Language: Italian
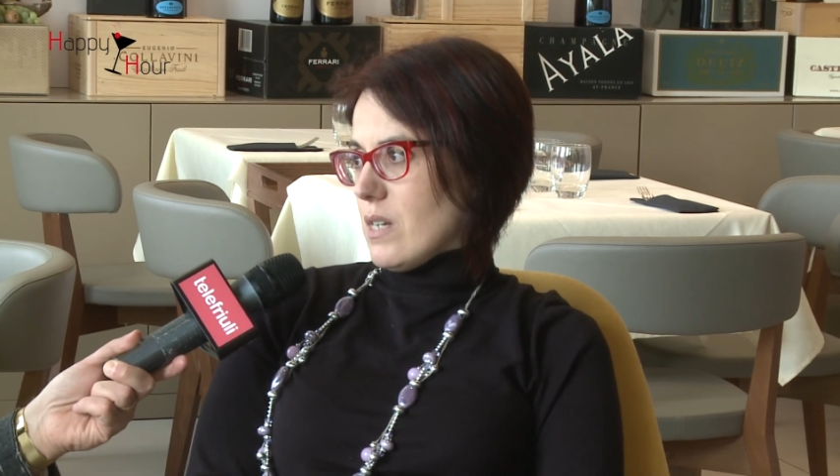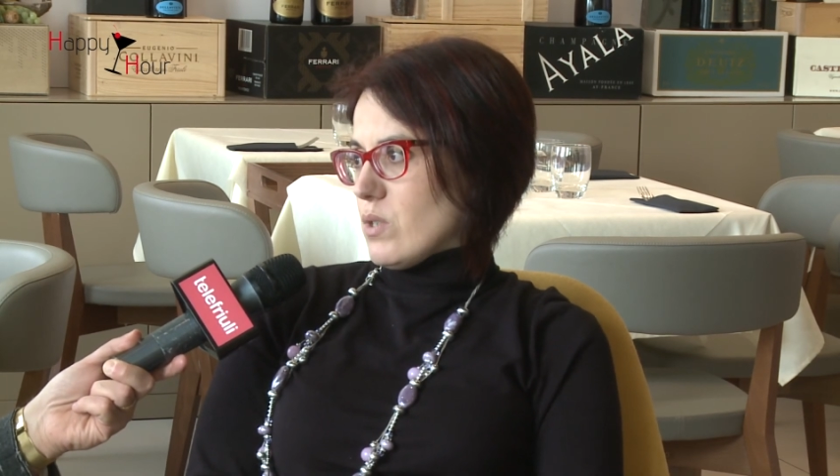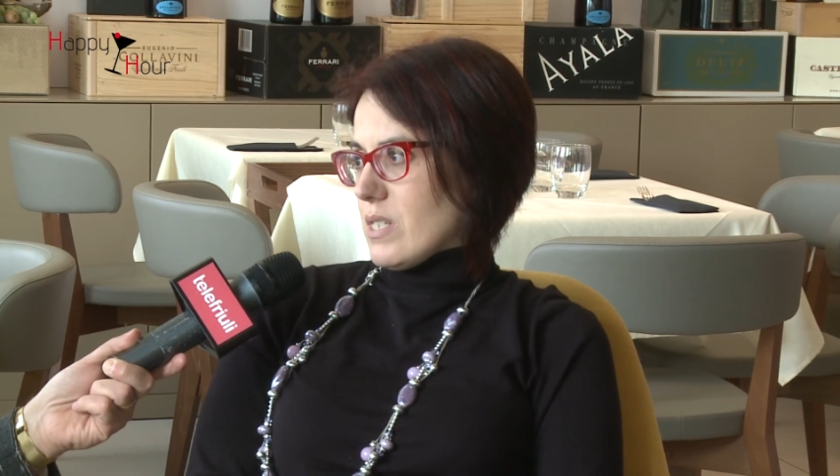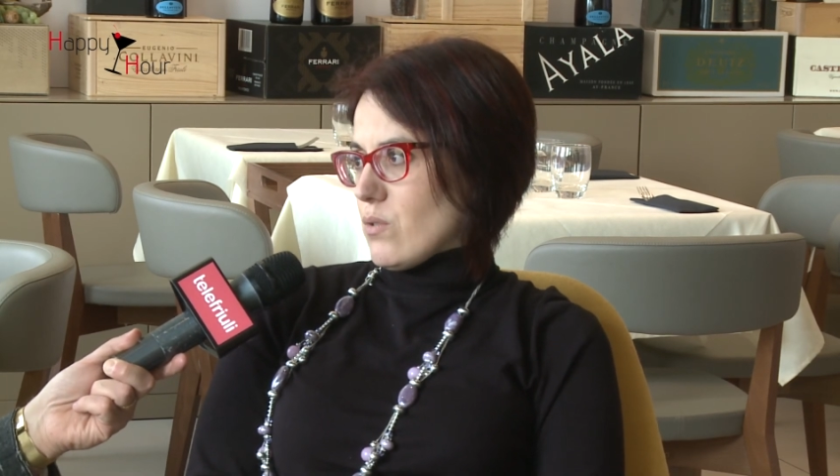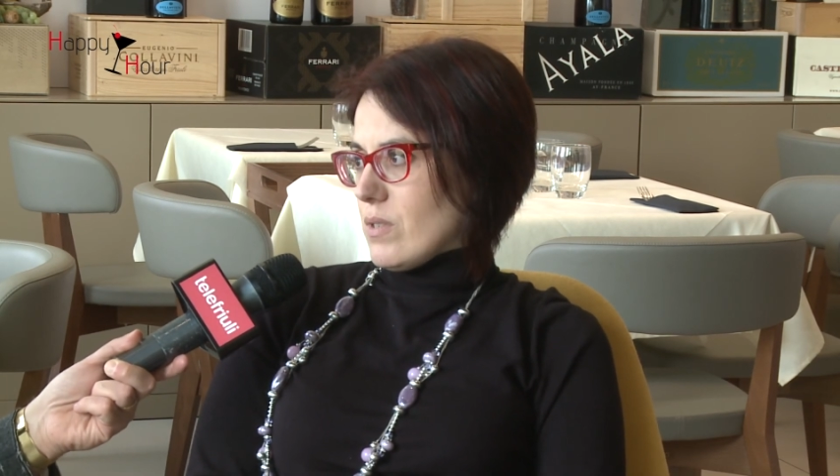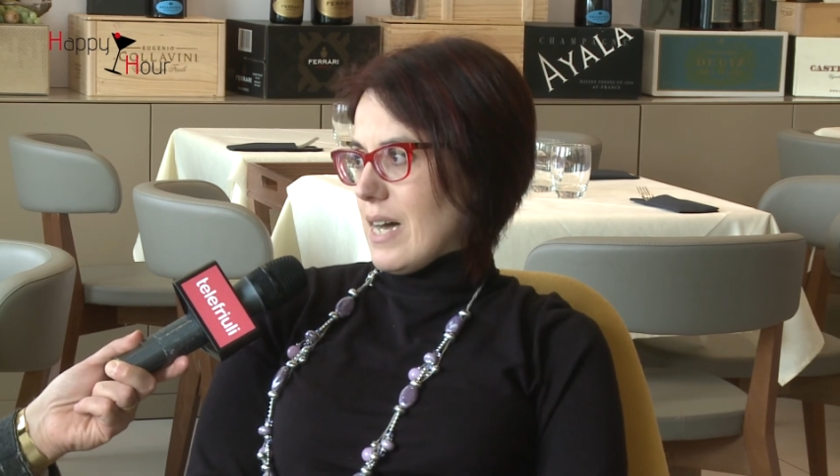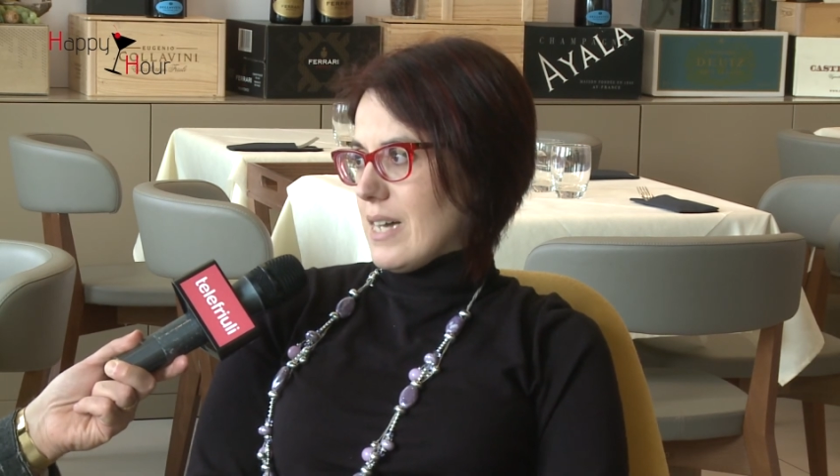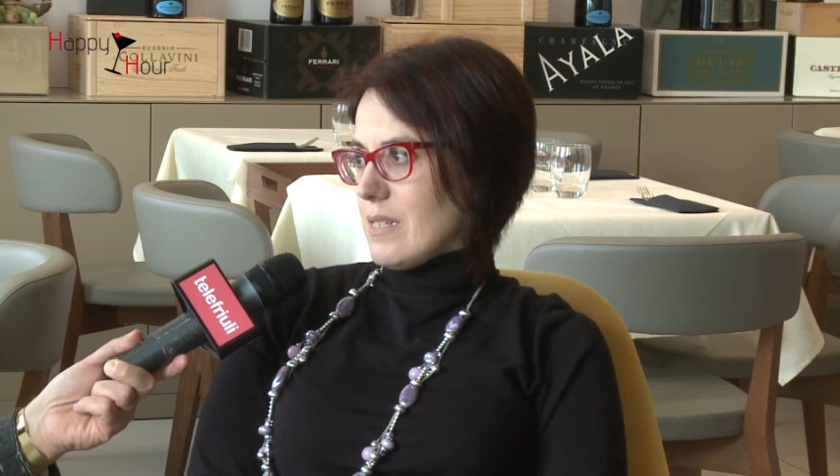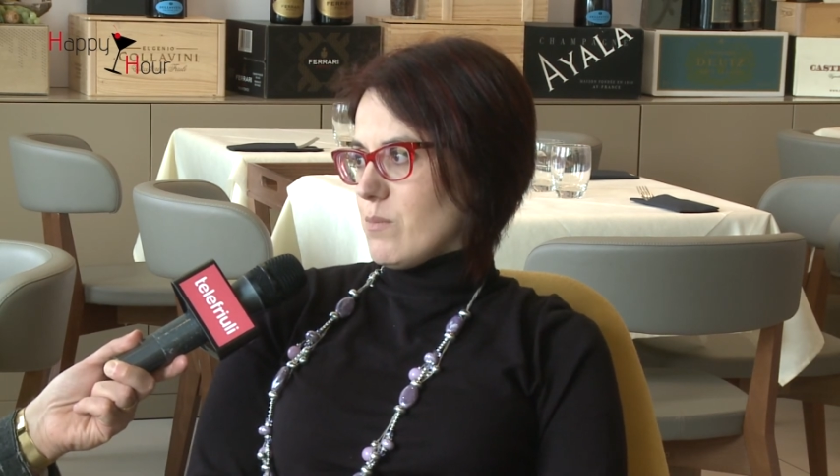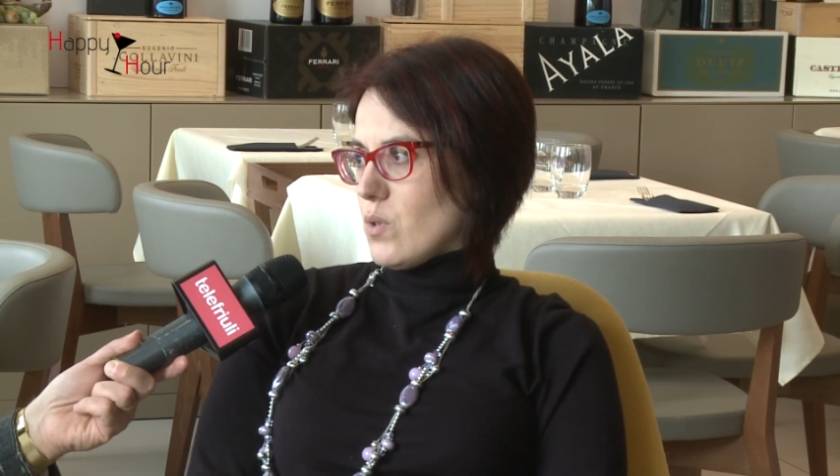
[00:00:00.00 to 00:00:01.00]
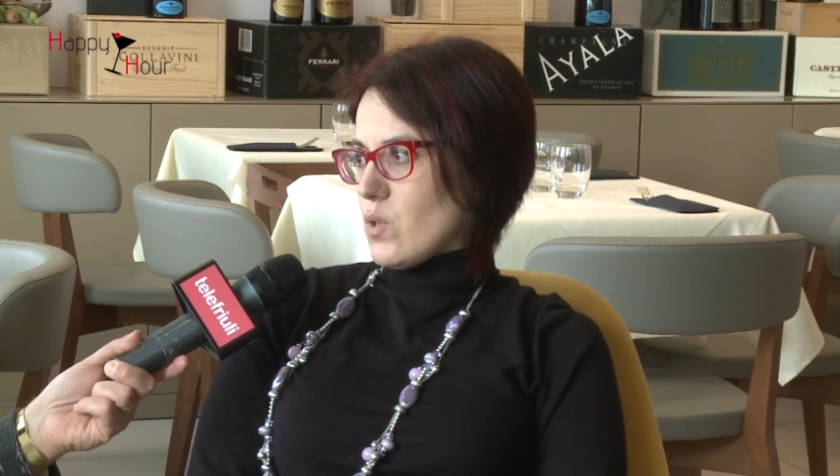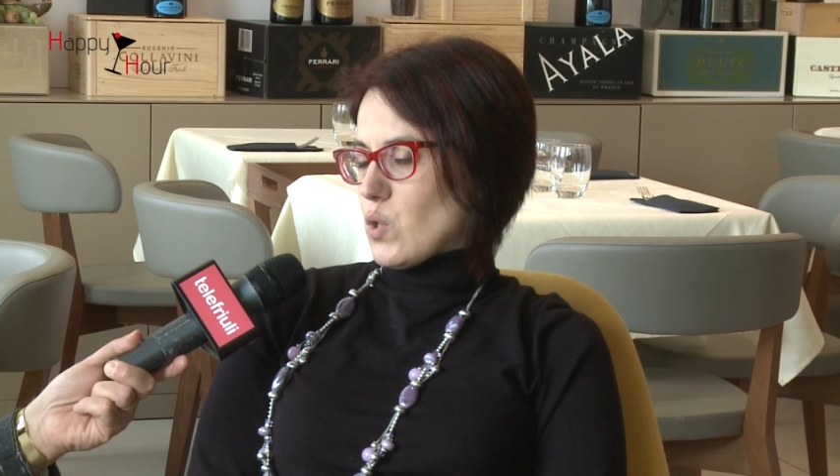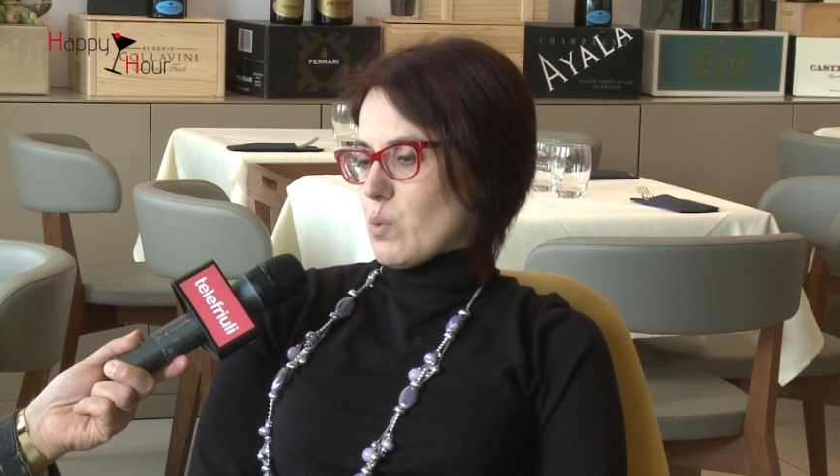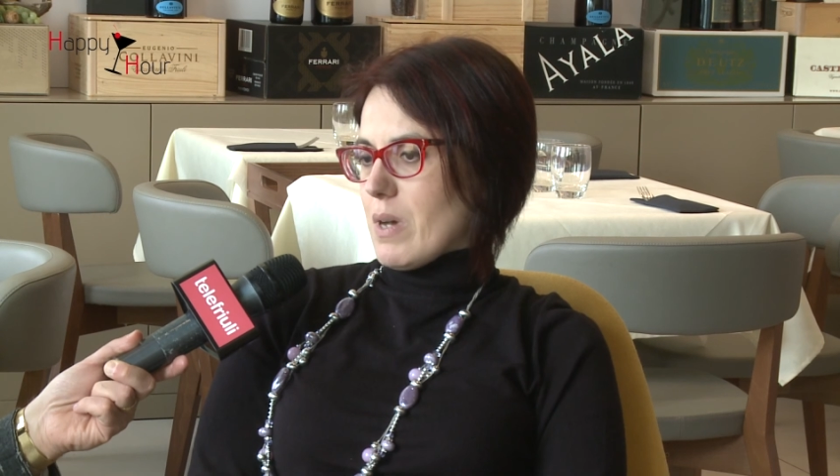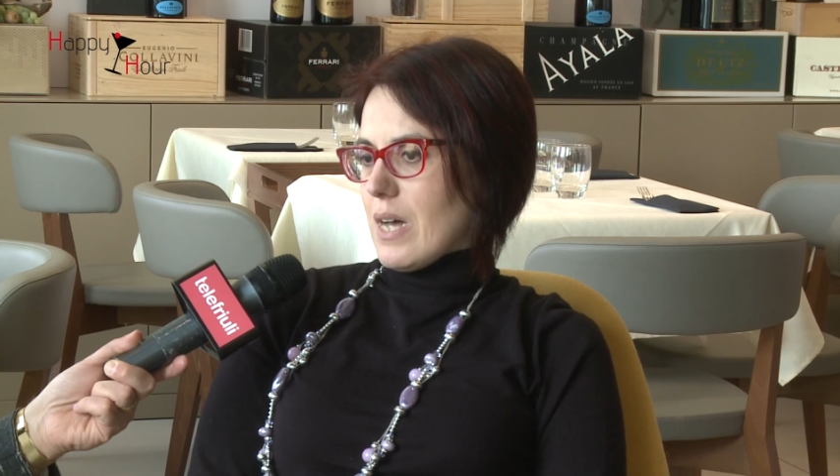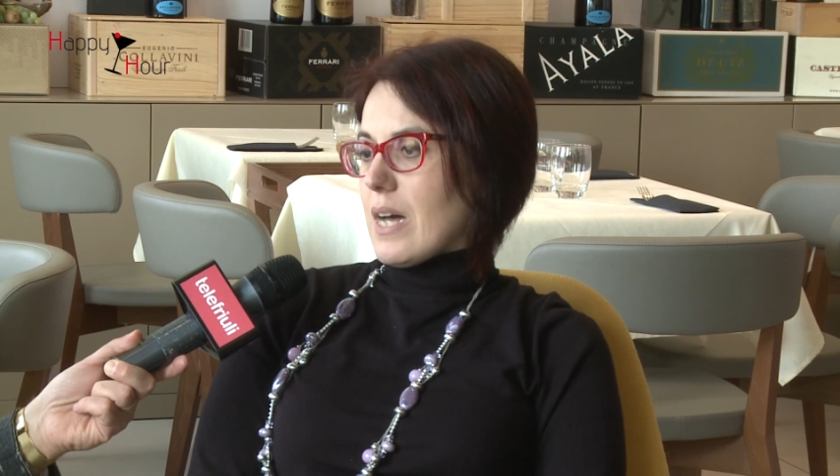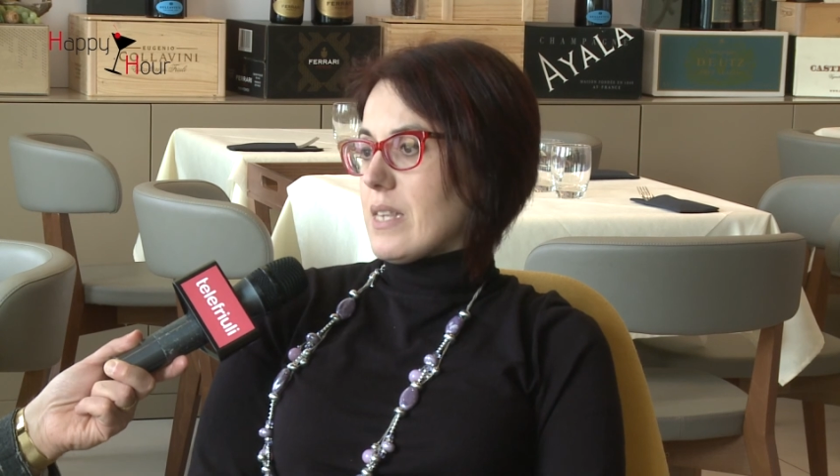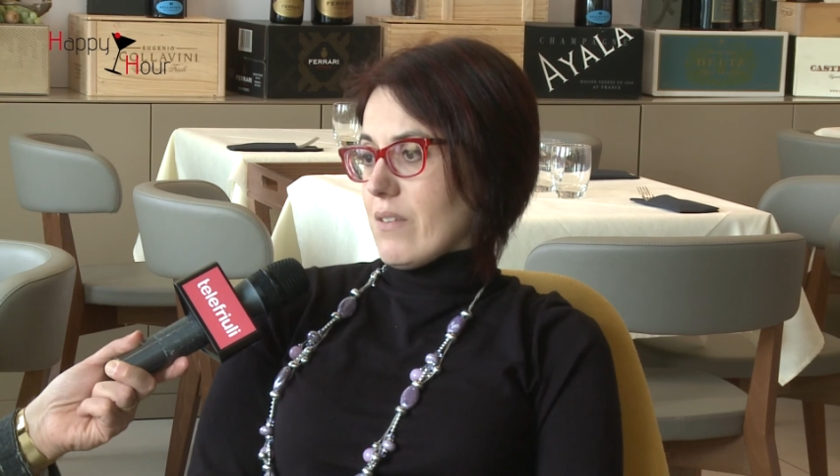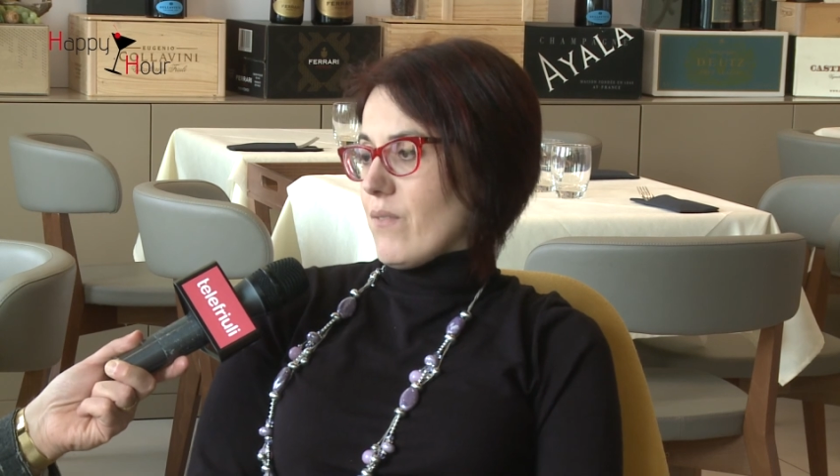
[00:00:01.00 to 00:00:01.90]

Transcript: allo stato d'animo, insomma a dei